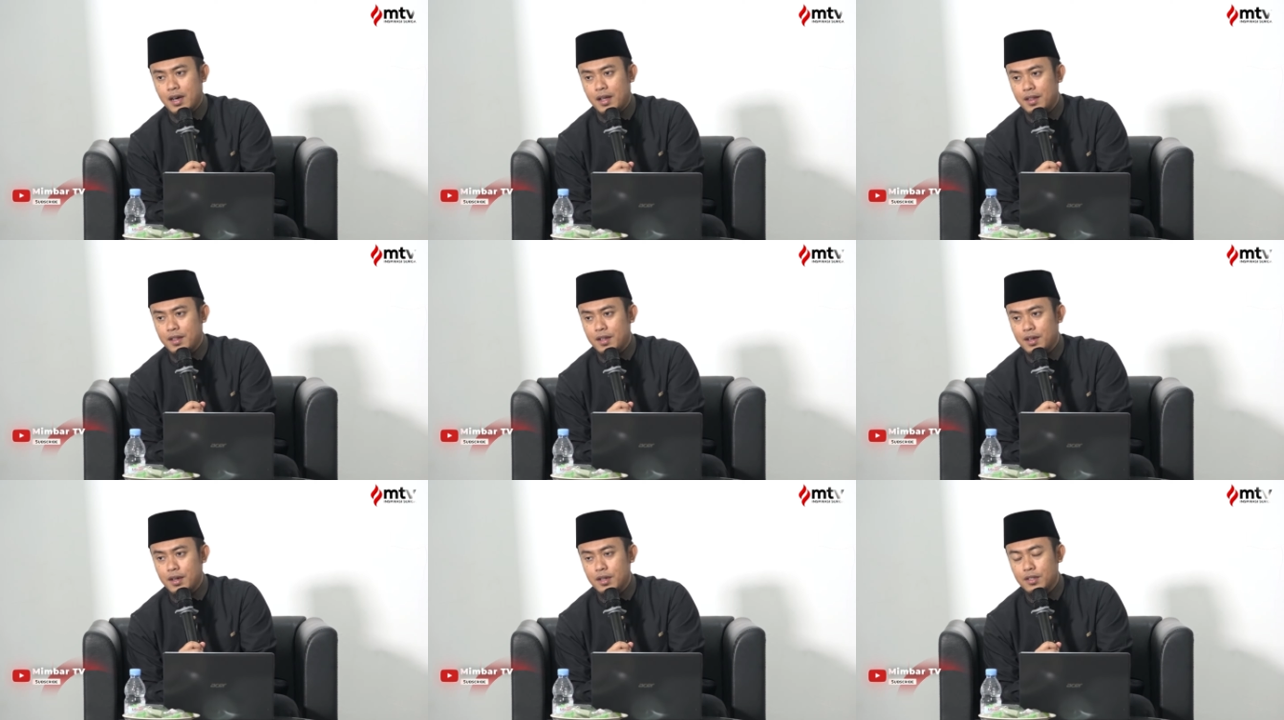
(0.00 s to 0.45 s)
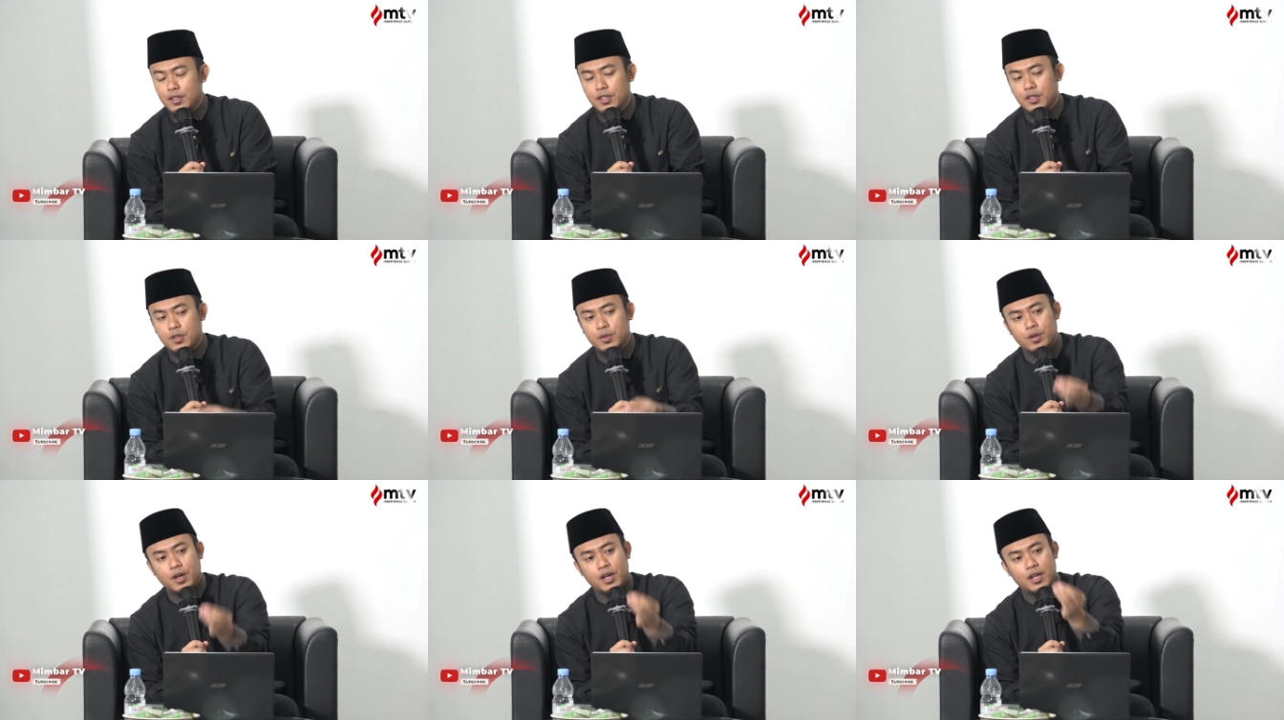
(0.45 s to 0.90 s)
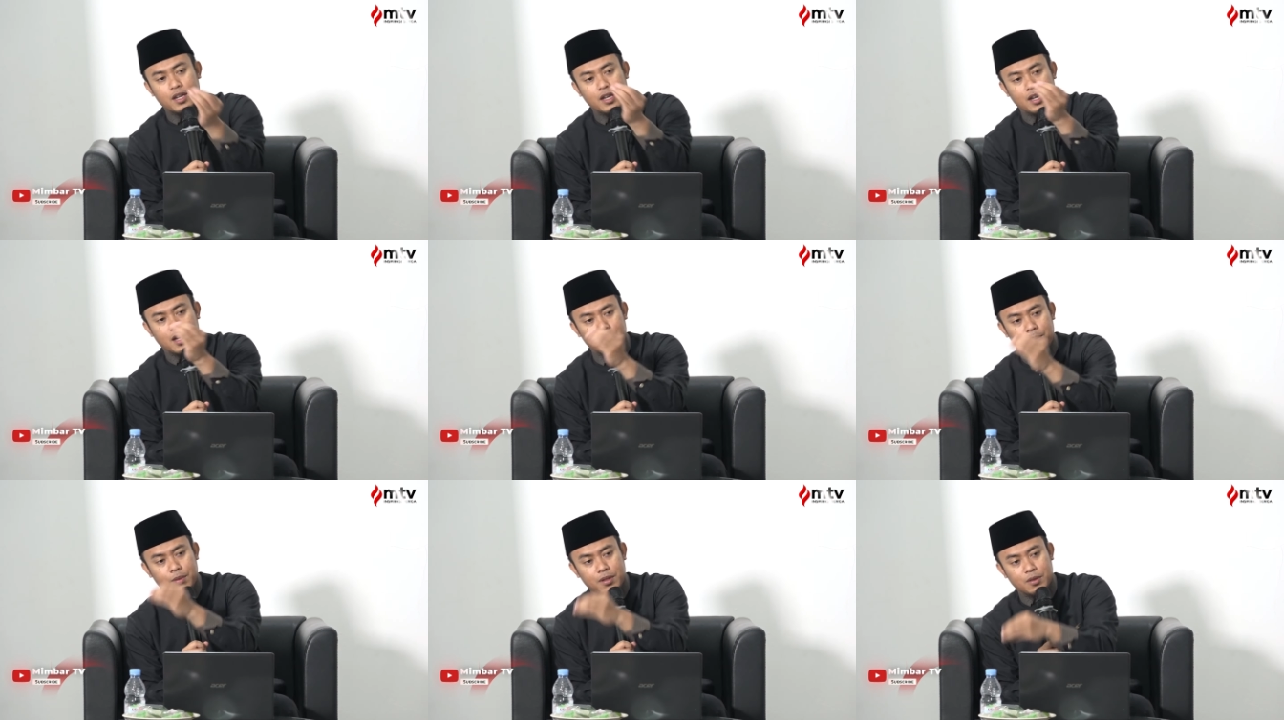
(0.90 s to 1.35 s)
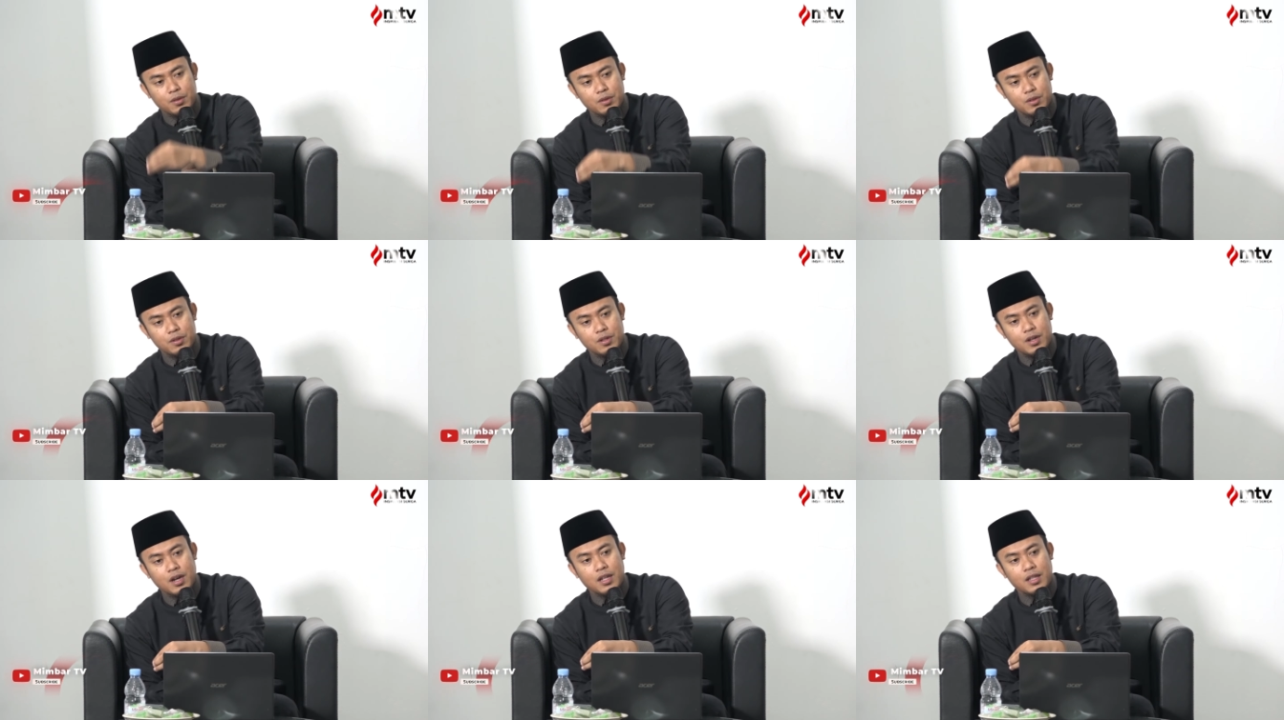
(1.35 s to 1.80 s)
Allah sesuai dengan
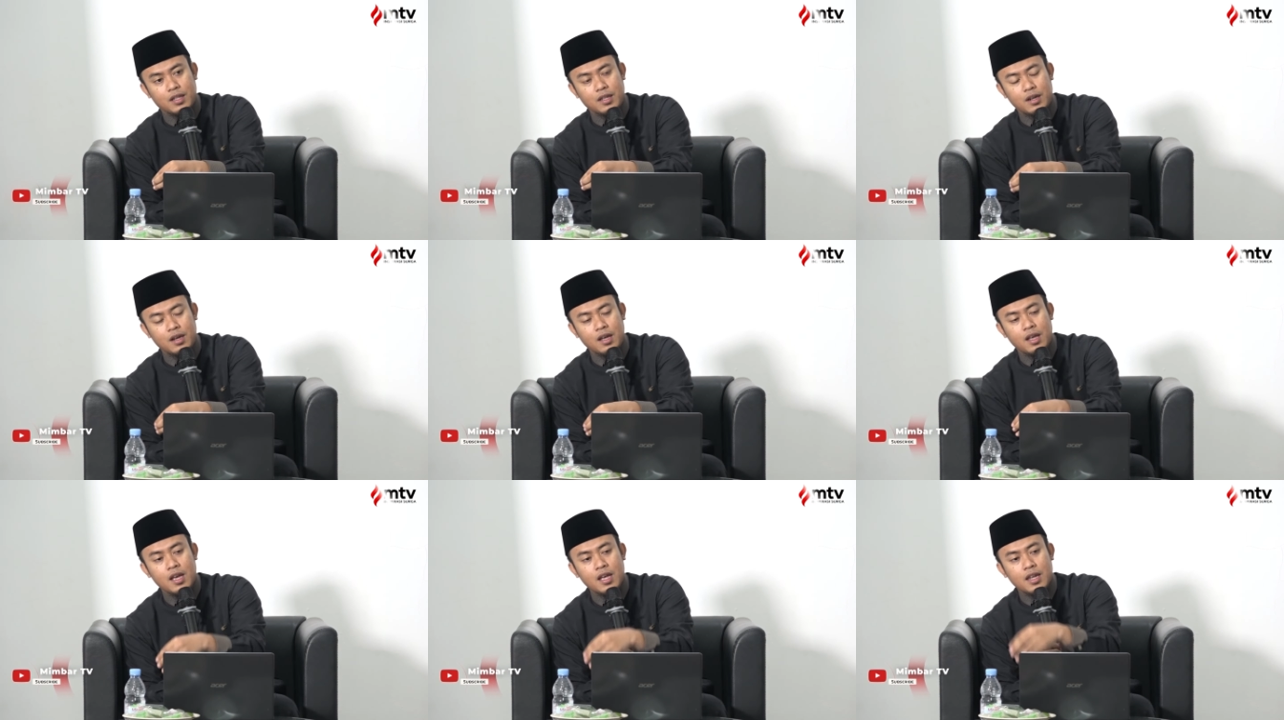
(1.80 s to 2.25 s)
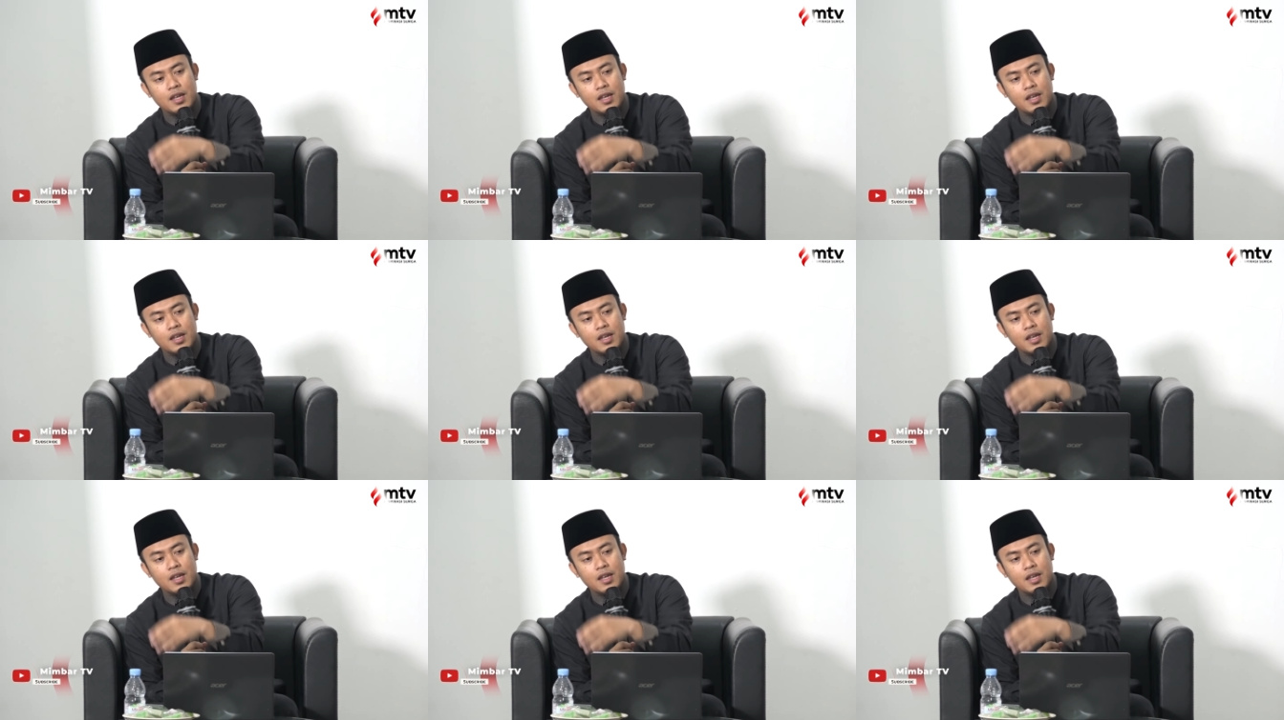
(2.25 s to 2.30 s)
petunjuk Allah